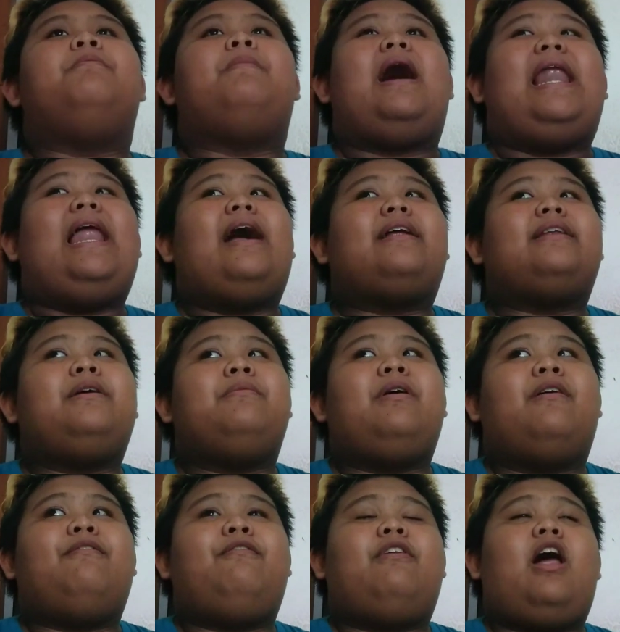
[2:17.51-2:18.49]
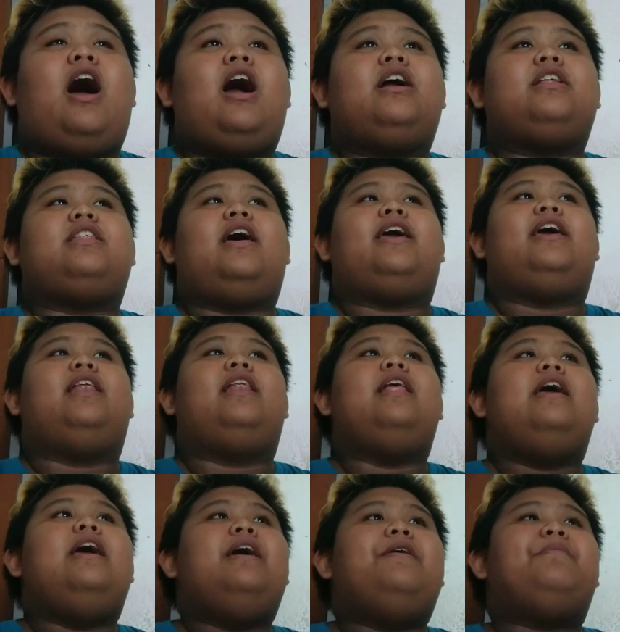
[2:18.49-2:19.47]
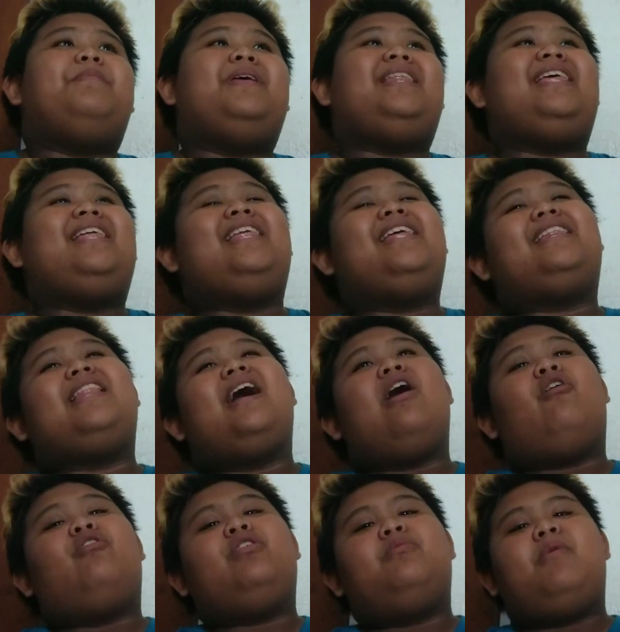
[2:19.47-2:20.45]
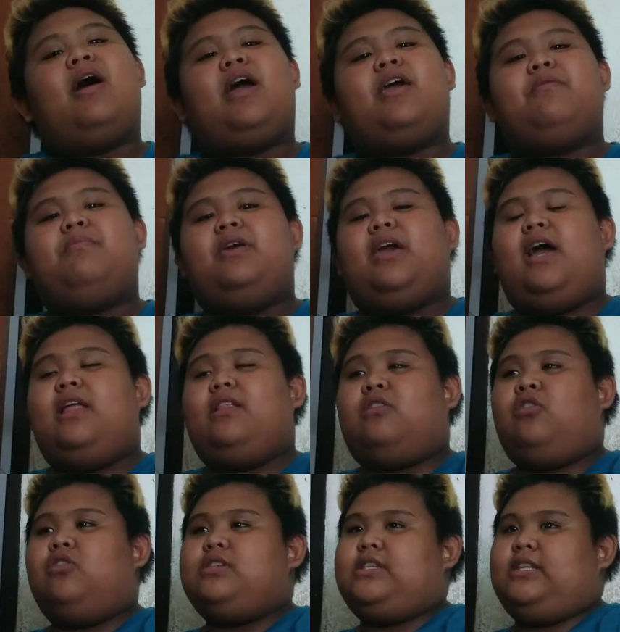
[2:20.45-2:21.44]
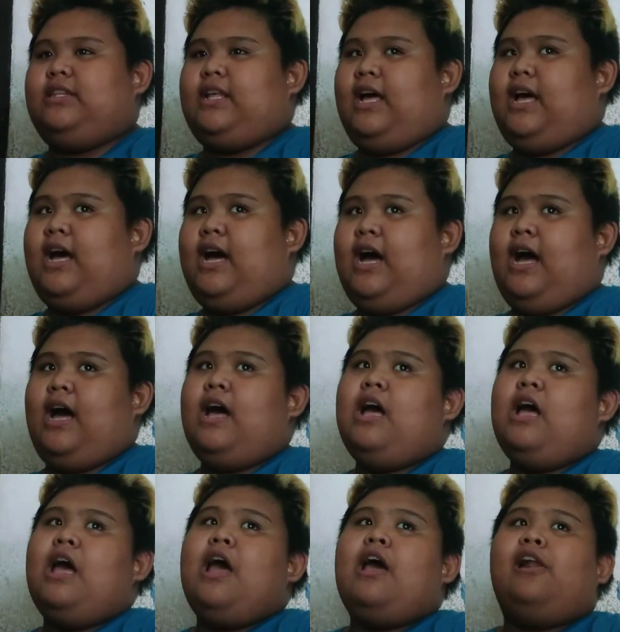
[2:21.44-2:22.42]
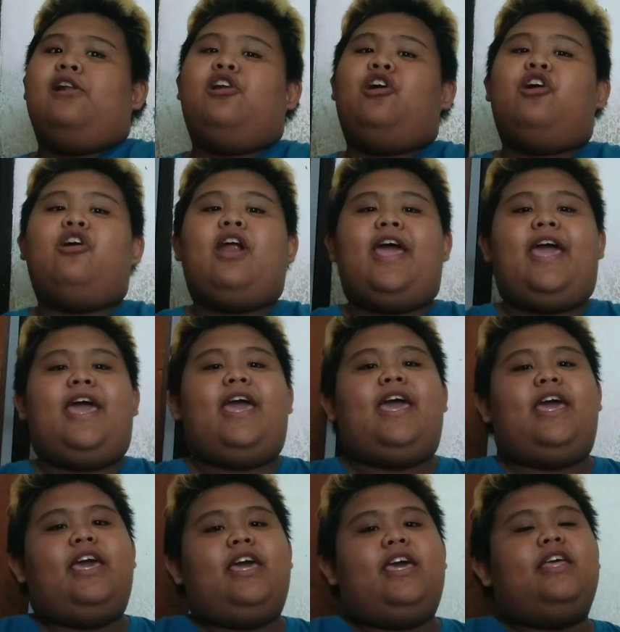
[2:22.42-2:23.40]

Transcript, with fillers: balak na mag-vlog dahil pinilit lang ako ng mga kaibigan ko, sina Lorraine,